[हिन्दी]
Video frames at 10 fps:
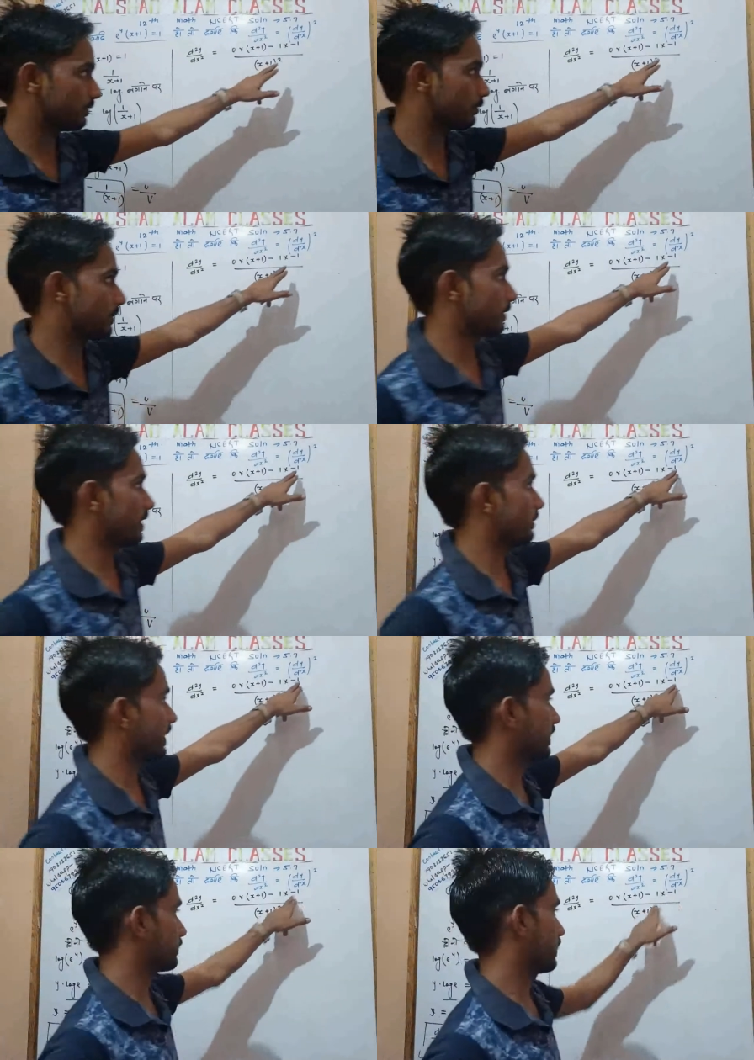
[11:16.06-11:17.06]
हैं ऊपर वाला
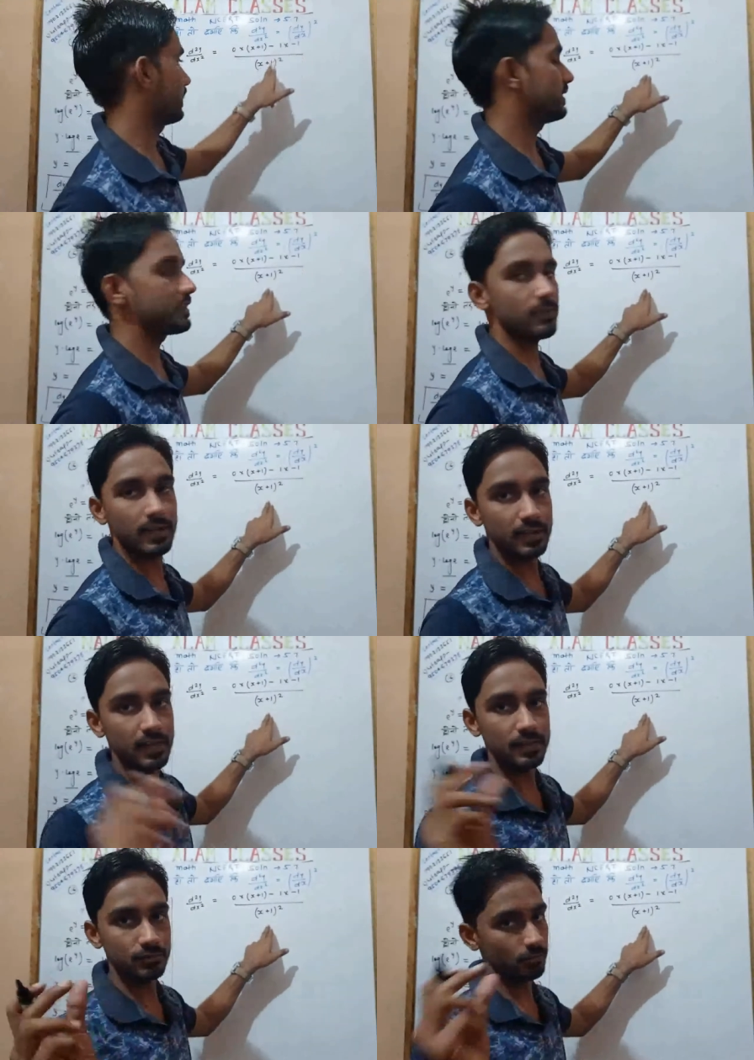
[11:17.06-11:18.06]
माइनस वन और नीचे वाले
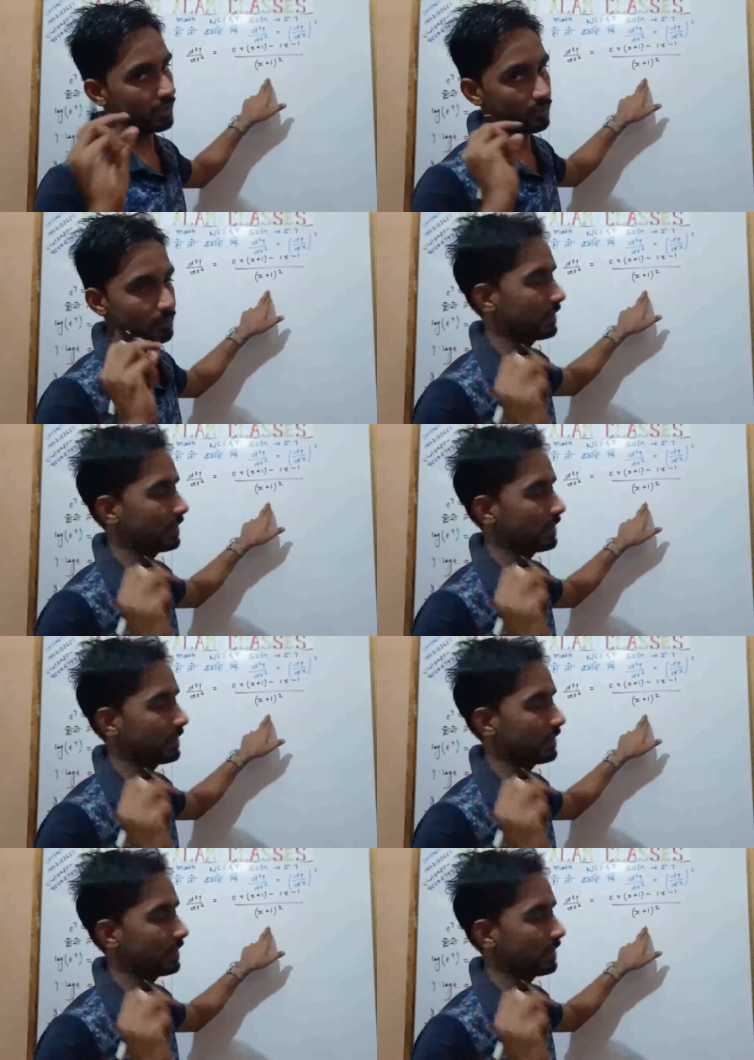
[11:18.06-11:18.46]
का स्क्वायर हमने